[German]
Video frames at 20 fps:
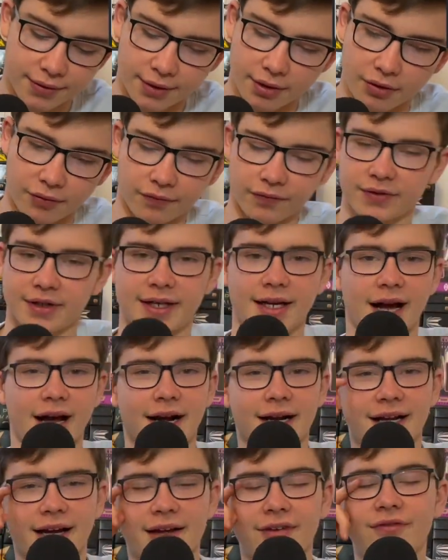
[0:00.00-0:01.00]
auf gar
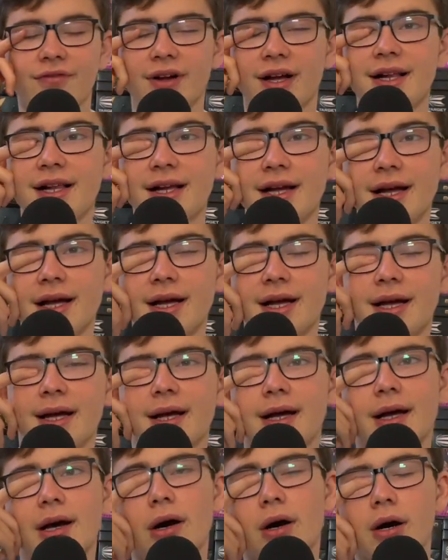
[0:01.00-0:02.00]
keinen Fall.
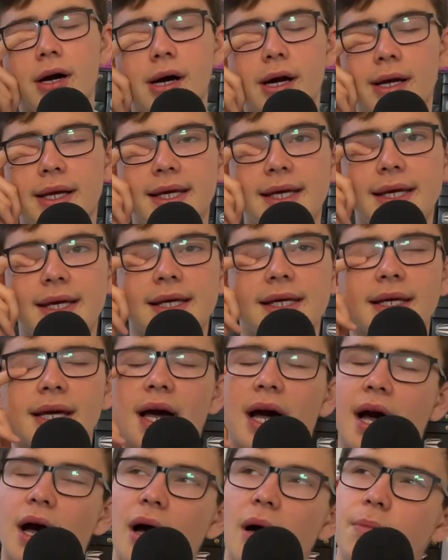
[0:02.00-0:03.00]
Ich
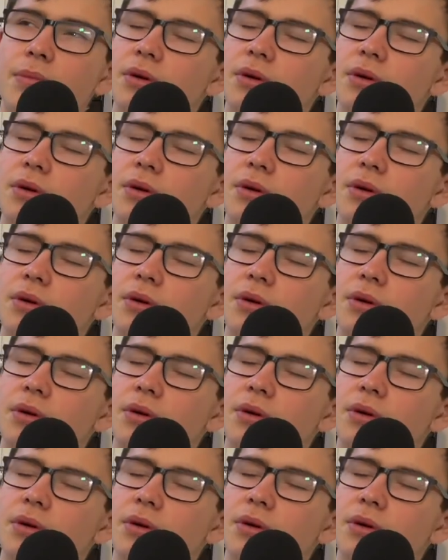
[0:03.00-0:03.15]
habe